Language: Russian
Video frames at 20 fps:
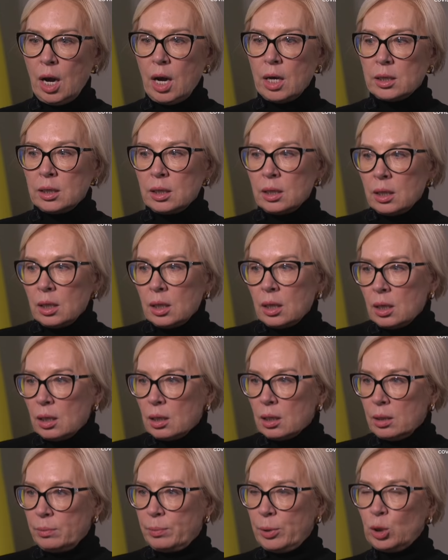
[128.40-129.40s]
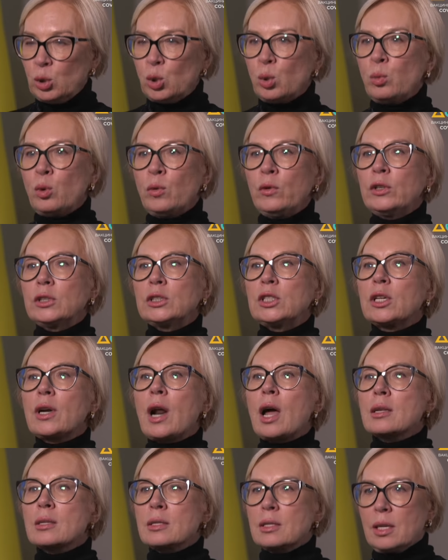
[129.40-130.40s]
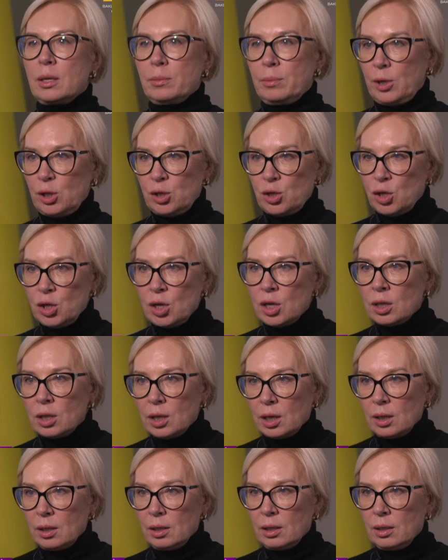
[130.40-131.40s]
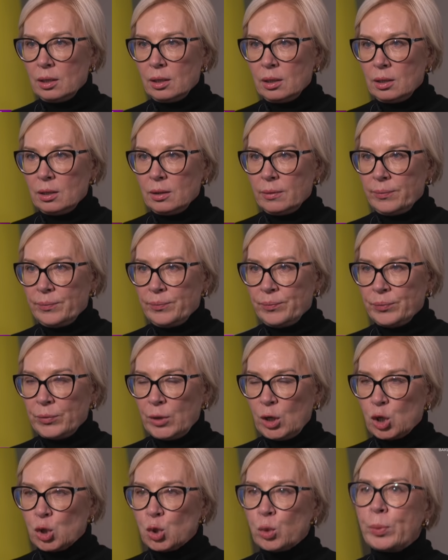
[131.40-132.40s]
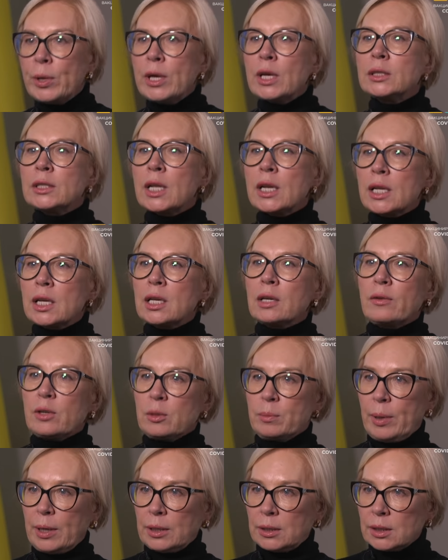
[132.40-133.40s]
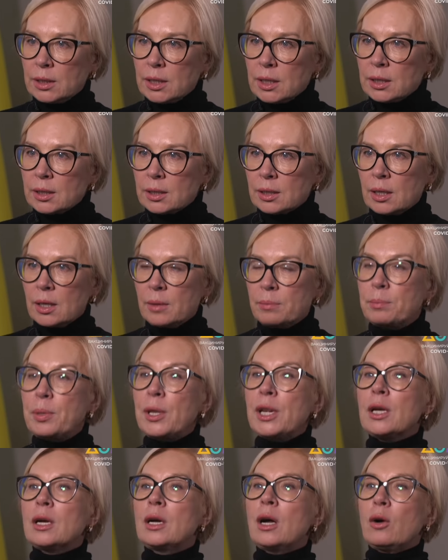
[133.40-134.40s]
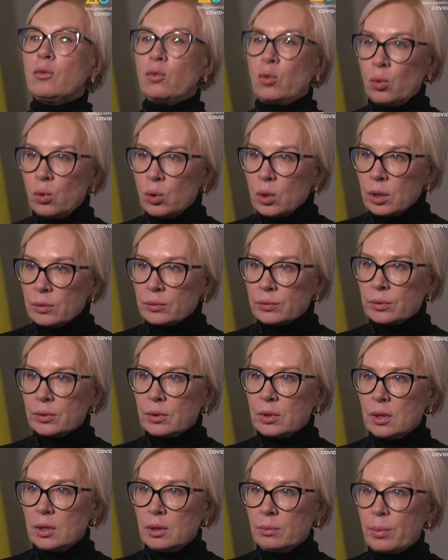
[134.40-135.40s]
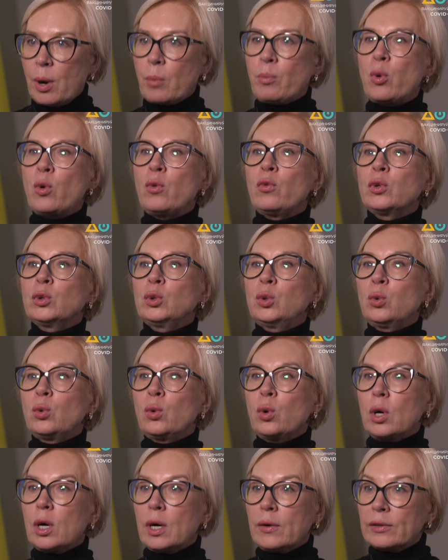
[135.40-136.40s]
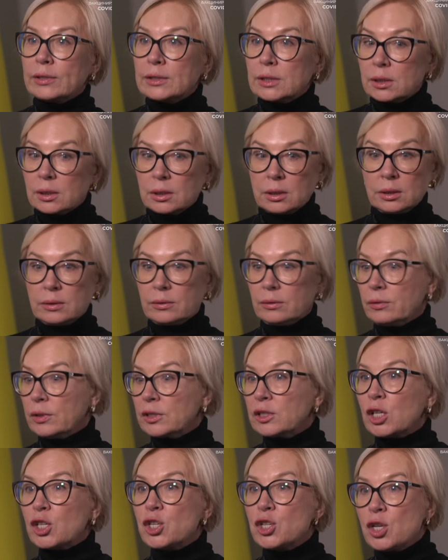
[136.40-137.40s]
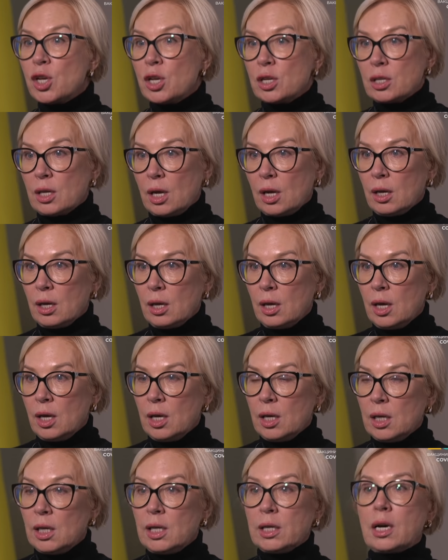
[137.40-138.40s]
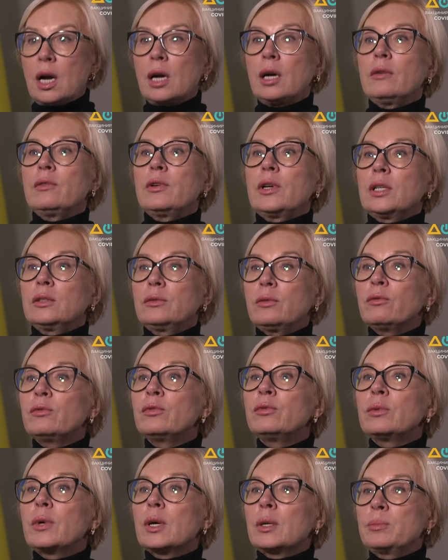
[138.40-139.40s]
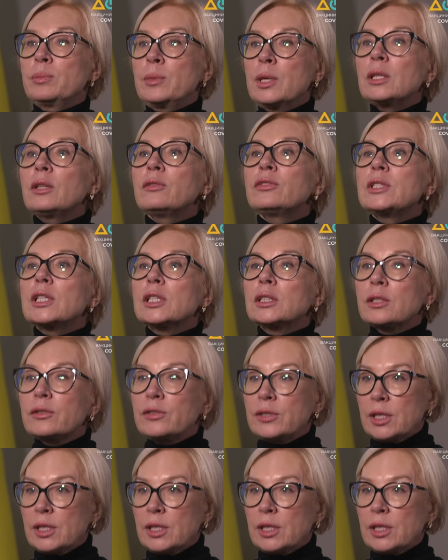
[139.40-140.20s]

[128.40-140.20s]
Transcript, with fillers: они э, придумывают разные причины, чтобы игнорировать процесс переговоров по поводу э, возвращения или, как говорят, обмена всех на